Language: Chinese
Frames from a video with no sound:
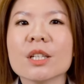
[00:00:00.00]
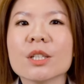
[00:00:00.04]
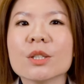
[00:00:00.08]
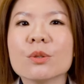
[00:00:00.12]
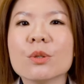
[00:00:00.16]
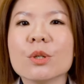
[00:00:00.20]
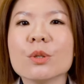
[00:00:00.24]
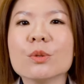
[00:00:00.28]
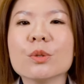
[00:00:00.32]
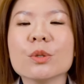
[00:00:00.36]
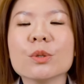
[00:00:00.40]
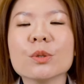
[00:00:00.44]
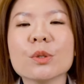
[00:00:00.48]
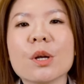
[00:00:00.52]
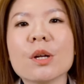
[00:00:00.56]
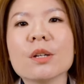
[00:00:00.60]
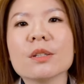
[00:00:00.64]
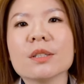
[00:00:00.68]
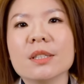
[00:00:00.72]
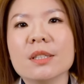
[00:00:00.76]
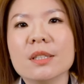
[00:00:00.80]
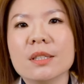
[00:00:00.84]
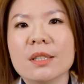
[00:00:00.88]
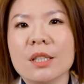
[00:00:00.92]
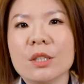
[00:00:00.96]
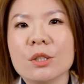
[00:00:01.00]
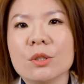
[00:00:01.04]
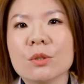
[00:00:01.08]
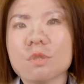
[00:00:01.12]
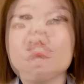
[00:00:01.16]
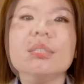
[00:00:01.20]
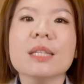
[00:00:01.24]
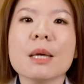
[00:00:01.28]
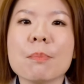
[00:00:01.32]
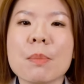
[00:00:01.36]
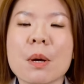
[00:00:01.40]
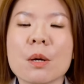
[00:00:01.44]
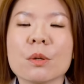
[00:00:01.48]
所以最重要的事情就
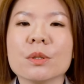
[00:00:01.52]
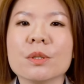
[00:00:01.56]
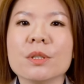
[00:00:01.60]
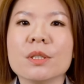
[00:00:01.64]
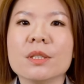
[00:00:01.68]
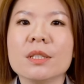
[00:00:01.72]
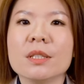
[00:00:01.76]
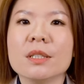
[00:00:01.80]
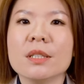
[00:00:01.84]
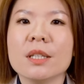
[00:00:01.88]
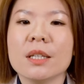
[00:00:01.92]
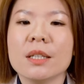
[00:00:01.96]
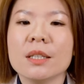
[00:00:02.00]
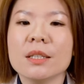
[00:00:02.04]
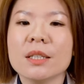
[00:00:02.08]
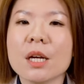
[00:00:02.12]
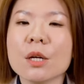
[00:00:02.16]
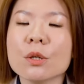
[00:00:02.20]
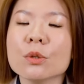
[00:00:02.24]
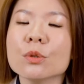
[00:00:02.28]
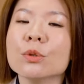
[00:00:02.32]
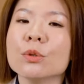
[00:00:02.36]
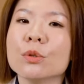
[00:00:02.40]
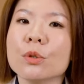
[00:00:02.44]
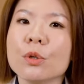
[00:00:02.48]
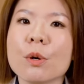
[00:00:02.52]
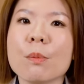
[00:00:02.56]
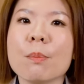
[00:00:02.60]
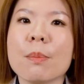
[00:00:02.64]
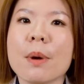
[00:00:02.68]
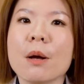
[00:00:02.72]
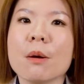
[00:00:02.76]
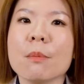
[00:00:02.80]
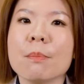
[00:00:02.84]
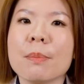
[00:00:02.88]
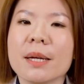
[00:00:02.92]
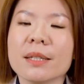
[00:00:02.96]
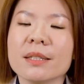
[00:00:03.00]
是在保湿之前，一定要确
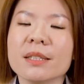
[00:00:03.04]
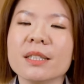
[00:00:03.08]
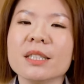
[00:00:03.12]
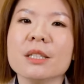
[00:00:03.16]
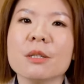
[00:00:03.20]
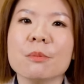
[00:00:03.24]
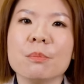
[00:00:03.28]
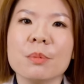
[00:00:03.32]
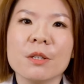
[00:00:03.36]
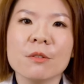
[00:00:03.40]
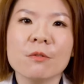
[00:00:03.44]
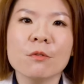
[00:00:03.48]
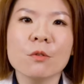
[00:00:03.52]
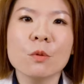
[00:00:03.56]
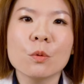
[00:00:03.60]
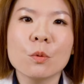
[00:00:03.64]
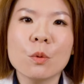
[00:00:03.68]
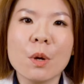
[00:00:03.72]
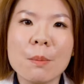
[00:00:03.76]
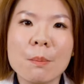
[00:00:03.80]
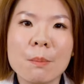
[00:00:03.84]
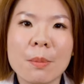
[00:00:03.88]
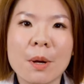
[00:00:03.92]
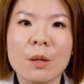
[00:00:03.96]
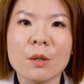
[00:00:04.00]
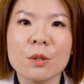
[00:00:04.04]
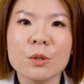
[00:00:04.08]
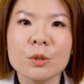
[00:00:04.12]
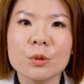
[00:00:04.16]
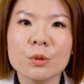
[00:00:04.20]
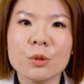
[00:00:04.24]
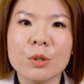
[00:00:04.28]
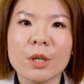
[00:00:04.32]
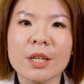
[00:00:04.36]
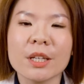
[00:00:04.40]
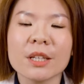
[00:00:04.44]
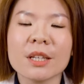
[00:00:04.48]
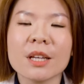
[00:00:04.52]
保把自己的皮肤灌饱了
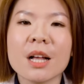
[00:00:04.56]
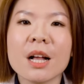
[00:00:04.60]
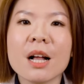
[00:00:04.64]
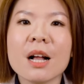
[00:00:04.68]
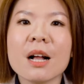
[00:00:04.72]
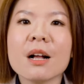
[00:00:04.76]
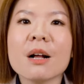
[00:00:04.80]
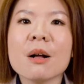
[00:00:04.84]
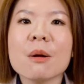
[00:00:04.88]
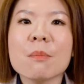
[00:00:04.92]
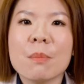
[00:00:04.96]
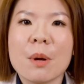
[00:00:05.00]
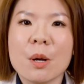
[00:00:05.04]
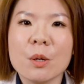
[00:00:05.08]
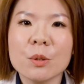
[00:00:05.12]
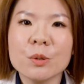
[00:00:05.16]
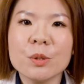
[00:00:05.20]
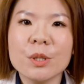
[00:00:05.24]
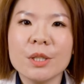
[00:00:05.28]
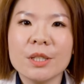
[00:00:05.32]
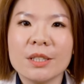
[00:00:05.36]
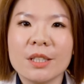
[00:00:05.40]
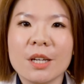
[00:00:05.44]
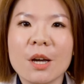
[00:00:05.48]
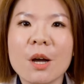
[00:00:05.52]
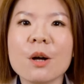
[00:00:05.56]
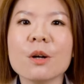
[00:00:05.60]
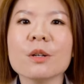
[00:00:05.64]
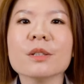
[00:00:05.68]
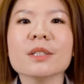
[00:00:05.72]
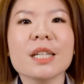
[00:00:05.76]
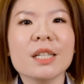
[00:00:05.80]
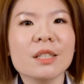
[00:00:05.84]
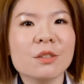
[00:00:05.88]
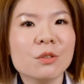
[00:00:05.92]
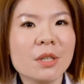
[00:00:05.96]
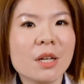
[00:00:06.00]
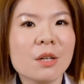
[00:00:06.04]
水，保水以后
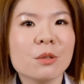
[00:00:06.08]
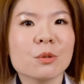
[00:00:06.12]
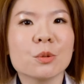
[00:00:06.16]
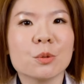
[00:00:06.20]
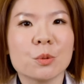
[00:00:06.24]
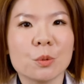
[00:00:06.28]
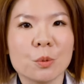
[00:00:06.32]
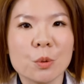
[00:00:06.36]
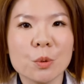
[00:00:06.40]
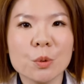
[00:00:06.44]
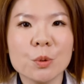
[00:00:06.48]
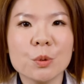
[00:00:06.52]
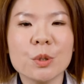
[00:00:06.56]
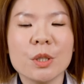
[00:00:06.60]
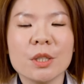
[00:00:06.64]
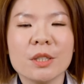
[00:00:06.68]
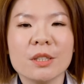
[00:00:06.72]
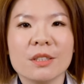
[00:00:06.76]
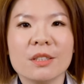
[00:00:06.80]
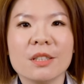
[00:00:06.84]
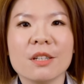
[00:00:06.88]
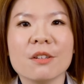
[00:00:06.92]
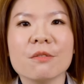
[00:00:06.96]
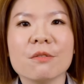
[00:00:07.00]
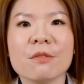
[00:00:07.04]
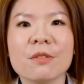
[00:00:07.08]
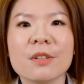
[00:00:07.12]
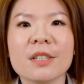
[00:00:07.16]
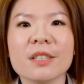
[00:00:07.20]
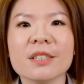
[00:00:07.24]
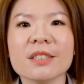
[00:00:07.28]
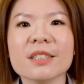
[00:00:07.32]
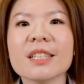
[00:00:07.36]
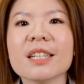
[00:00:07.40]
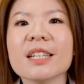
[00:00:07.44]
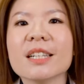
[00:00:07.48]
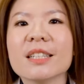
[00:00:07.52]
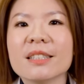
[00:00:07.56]
再上锁水的成分，
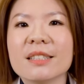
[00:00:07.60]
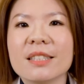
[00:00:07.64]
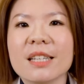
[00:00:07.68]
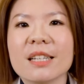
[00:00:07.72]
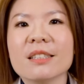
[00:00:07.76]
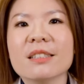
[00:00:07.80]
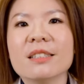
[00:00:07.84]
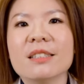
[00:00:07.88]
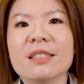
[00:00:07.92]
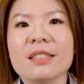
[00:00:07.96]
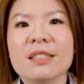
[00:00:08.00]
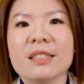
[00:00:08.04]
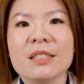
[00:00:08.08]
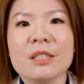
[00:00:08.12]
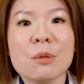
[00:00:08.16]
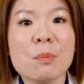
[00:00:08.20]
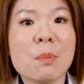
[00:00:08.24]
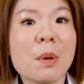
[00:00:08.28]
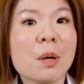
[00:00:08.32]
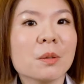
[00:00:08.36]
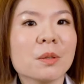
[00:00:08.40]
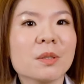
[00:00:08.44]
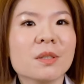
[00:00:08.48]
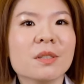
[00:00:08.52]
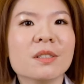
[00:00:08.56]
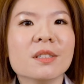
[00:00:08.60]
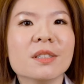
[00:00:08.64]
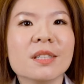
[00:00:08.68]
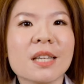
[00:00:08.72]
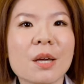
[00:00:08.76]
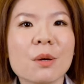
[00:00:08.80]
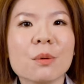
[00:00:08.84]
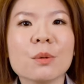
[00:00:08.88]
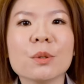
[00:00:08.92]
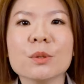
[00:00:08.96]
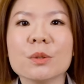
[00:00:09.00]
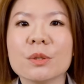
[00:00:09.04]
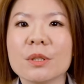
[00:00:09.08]
这样子你的保湿
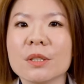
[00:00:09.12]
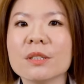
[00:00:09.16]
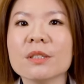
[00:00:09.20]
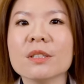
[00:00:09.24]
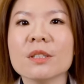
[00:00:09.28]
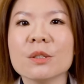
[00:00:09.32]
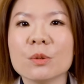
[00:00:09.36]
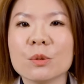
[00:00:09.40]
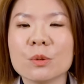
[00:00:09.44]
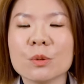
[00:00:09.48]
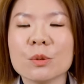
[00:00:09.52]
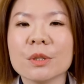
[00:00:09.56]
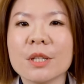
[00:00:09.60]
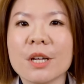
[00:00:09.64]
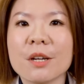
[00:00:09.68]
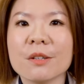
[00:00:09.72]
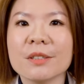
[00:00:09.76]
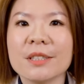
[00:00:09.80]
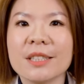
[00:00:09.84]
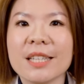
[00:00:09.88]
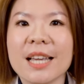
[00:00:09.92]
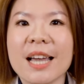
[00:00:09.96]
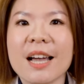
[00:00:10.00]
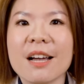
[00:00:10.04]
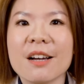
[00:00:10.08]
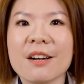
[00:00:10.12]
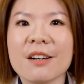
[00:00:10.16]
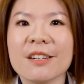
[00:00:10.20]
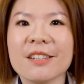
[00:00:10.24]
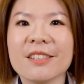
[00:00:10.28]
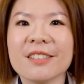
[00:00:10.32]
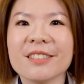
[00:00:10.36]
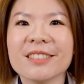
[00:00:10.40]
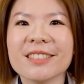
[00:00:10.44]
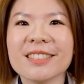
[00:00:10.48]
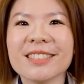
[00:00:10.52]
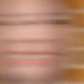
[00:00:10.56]
才会真正做到家哦。